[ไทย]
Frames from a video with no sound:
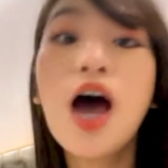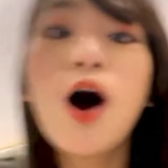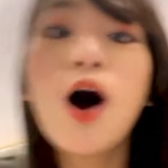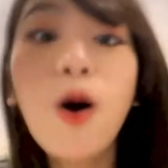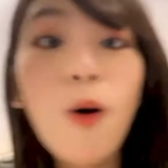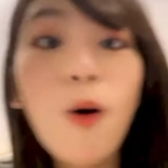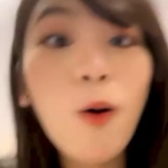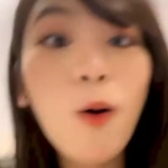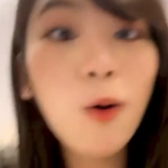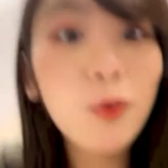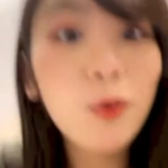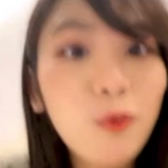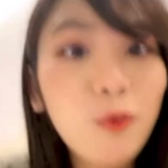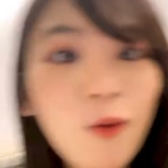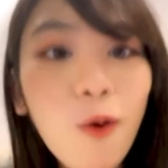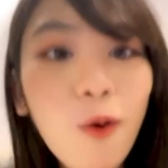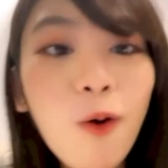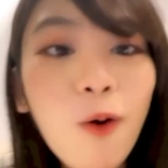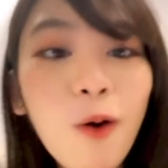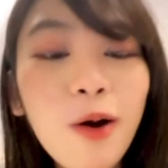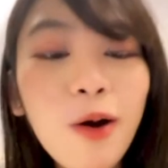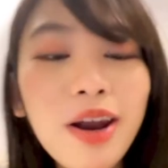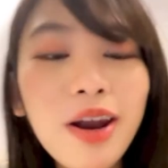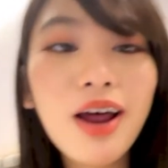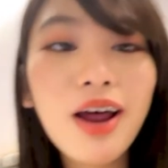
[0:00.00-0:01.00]
โอ้ทุกค
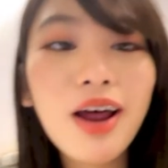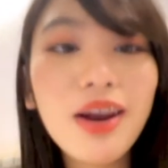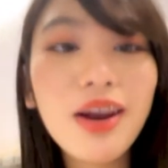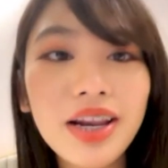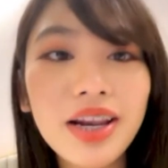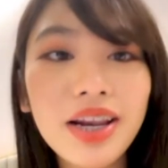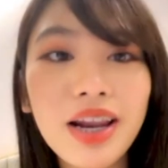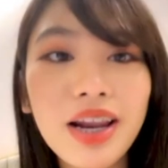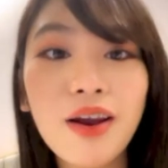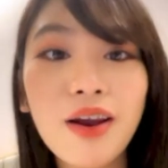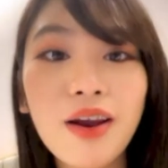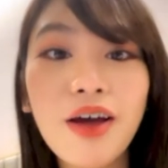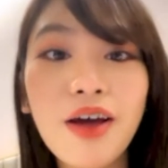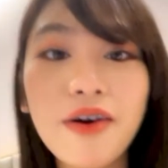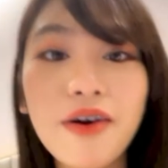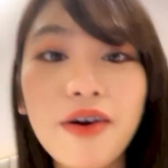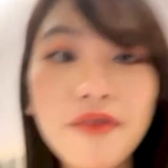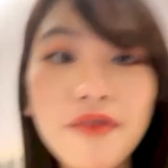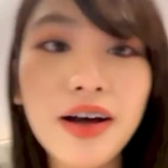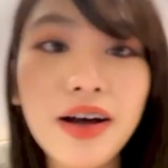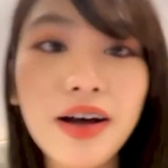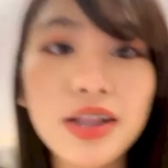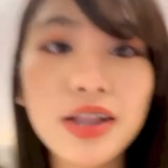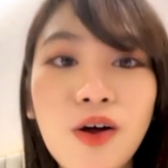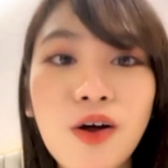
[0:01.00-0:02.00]
นแล้วเราเล่าให้
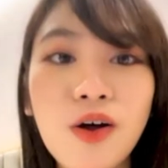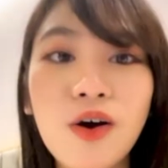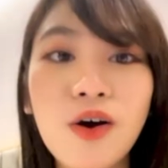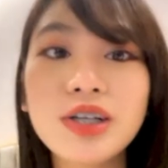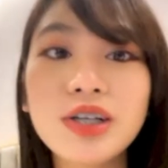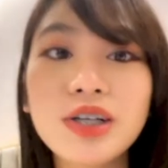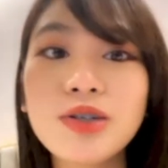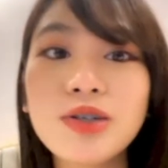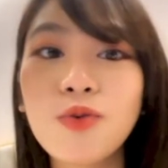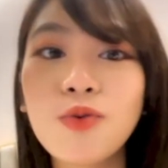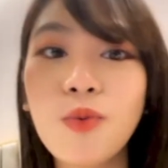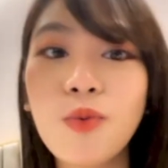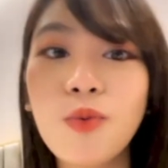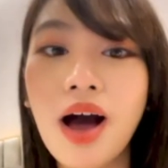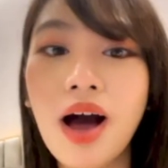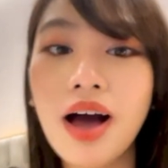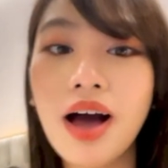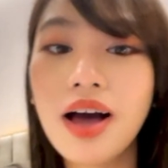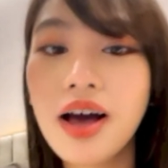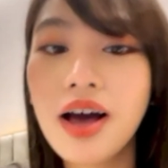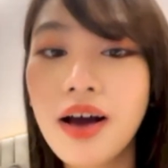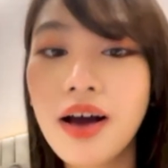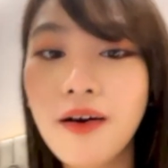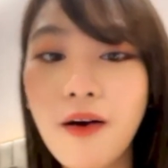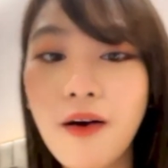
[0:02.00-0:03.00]
ฟังต่อคือหนูอ่ะ
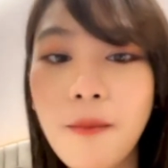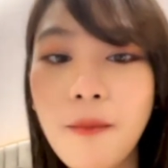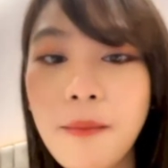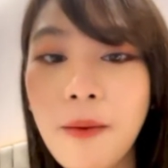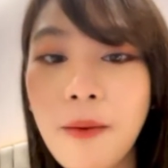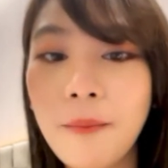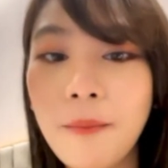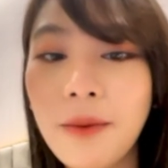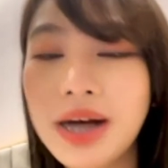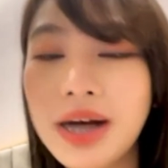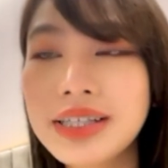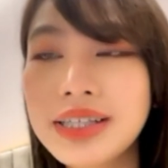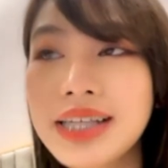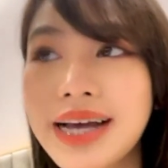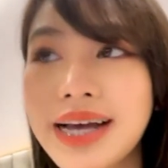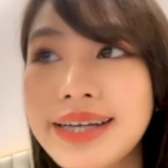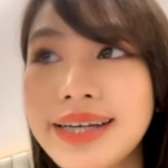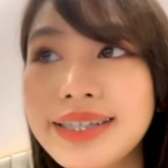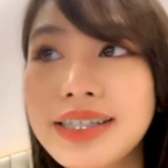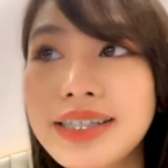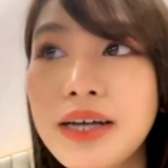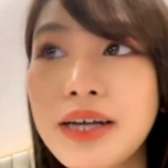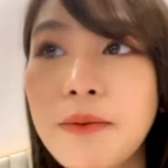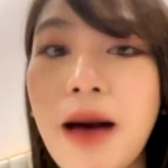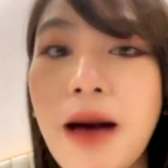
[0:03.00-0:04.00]
ก็แบบว่าสั่ง
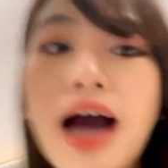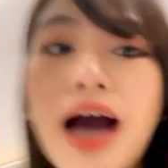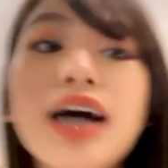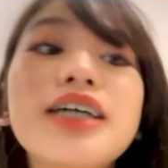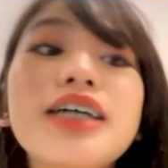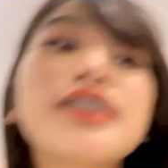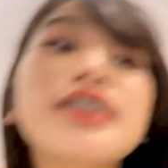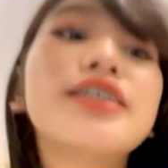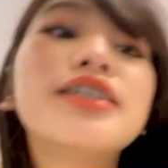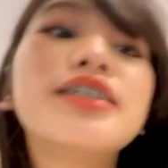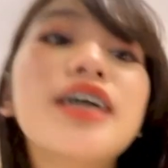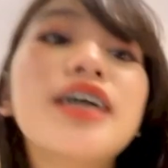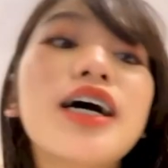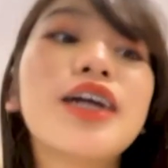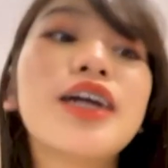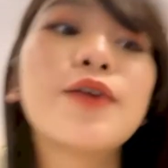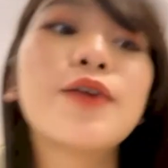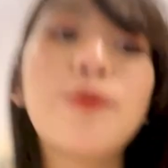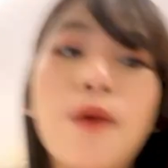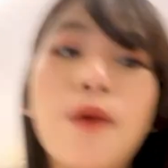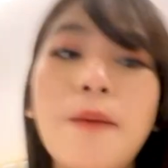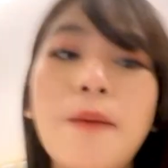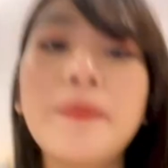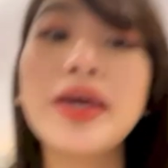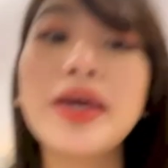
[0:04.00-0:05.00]
เสื้อผ้าคือ ห
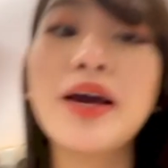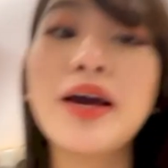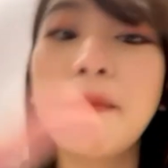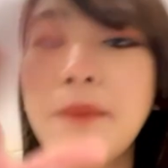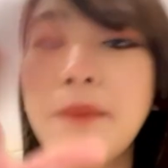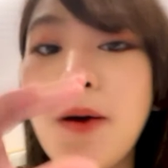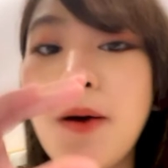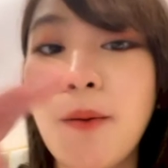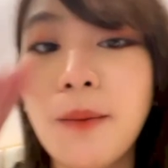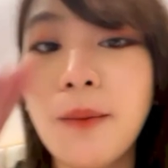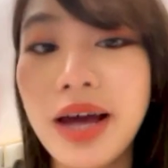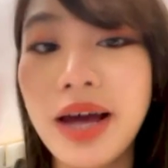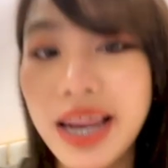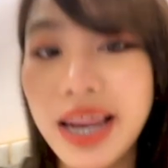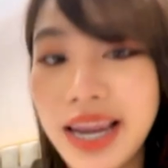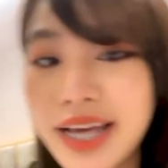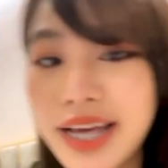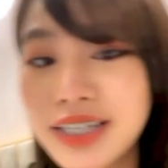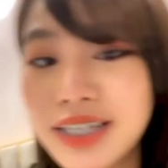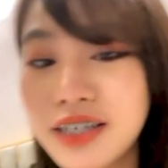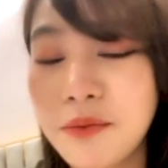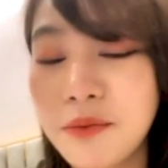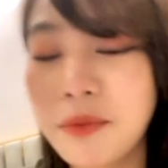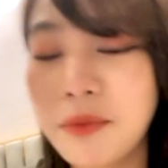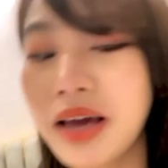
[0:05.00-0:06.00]
นูมีกระเป๋าใบเล็ก
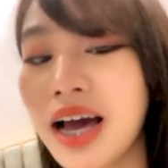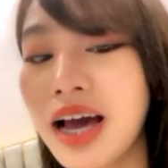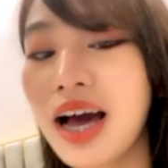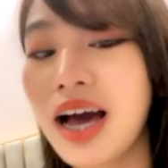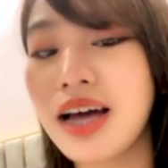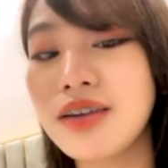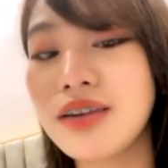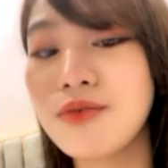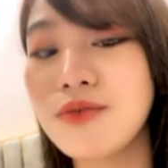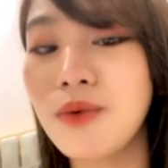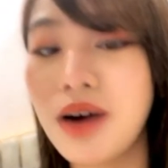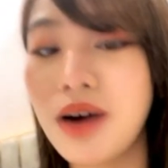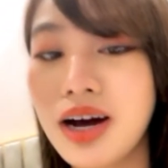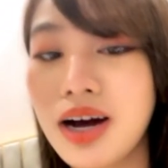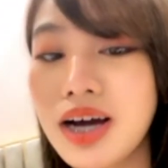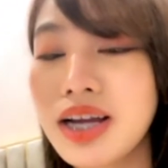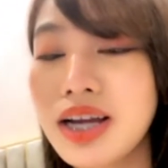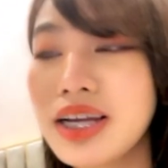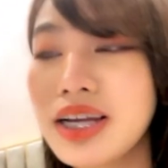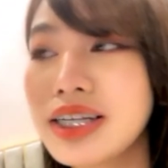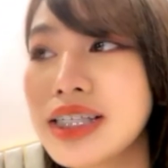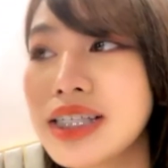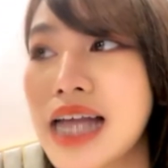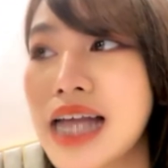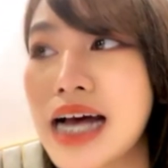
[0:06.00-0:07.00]
ใช่ไหมคะหนูก็เล
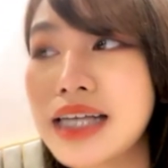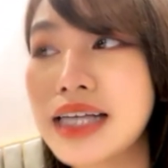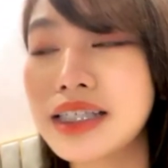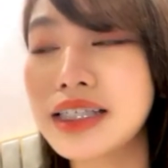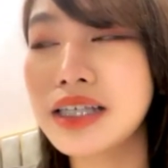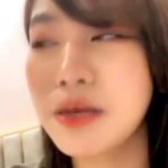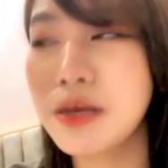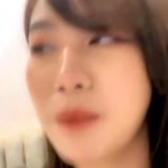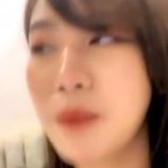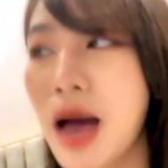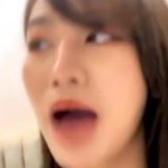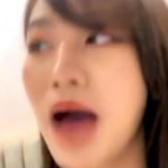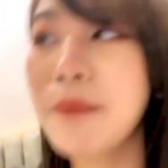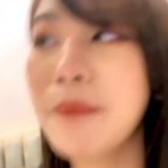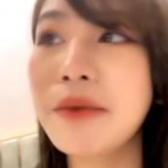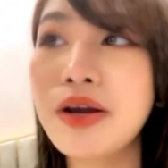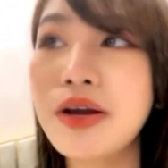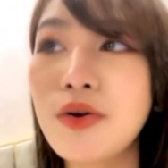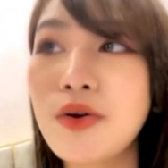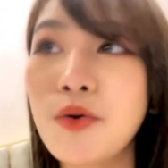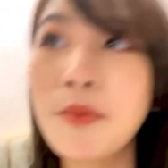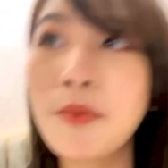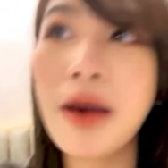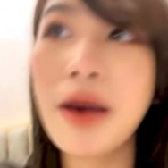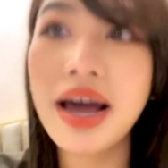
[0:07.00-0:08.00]
ยสั่งเสื้อผ้ามาล
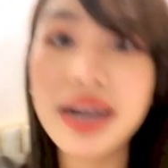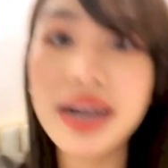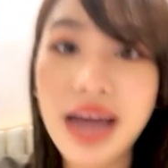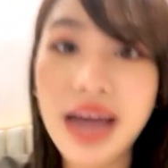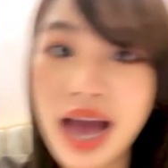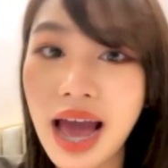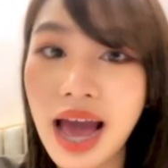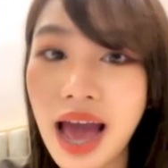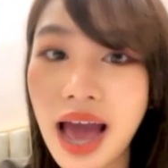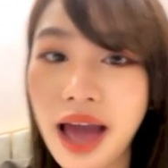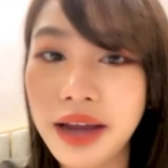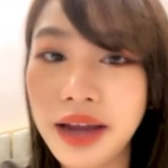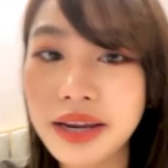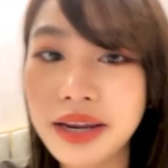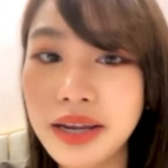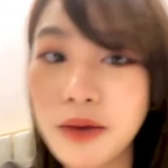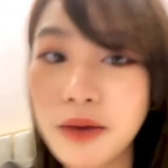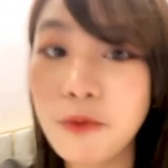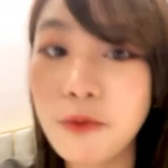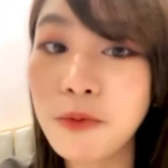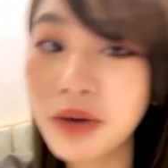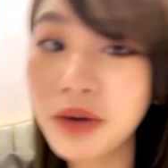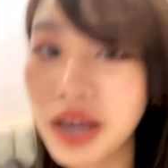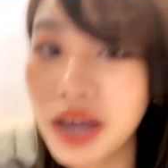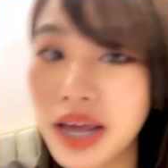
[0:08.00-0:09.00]
งบ้านอาที่ก
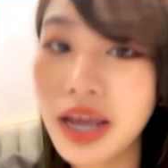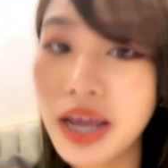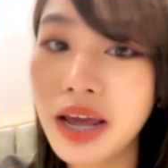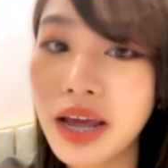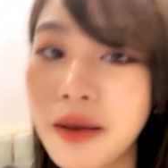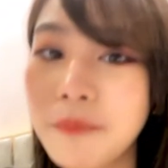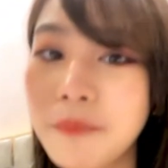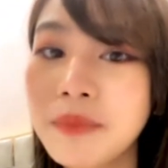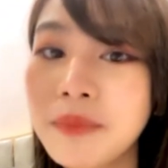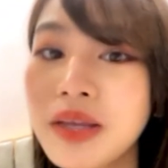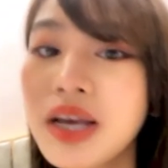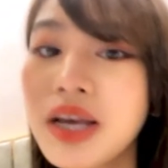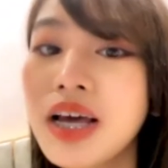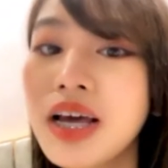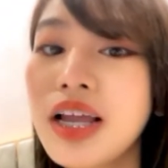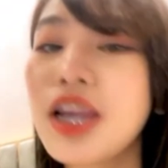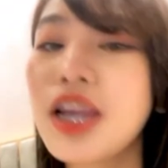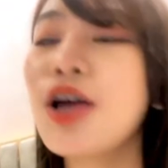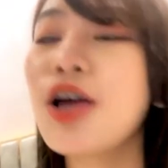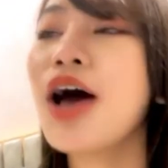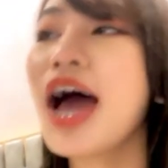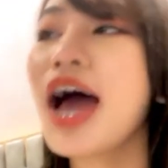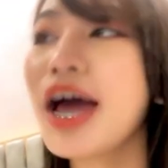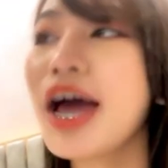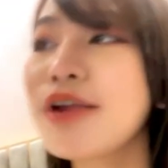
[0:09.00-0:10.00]
รุงเทพแล้
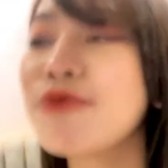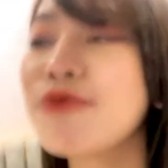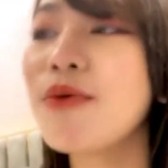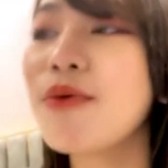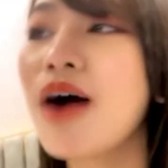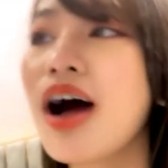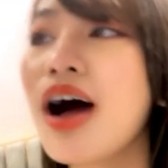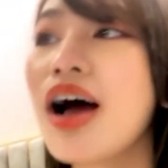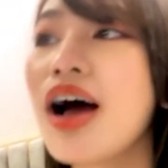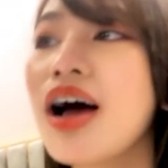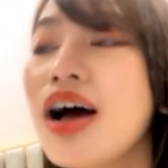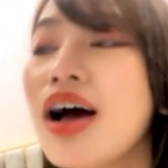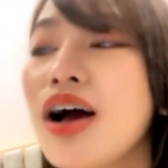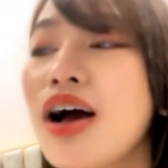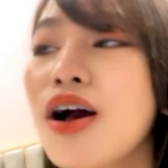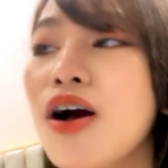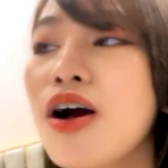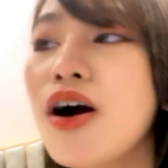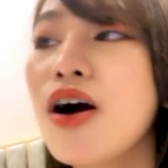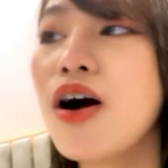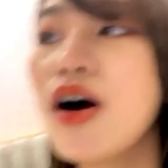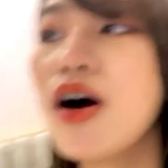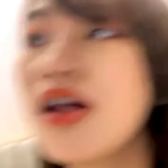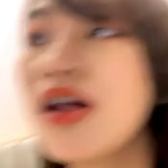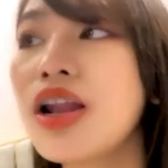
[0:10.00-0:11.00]
วอาหนูอ่ะ
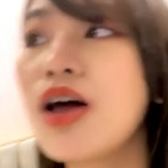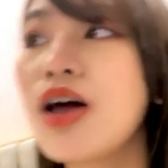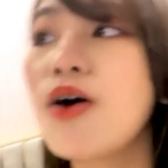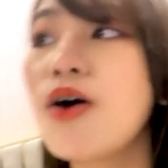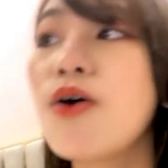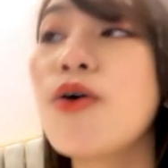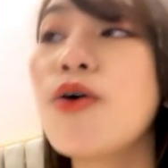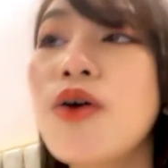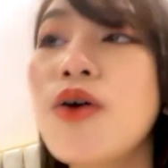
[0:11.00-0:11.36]
ก็เรา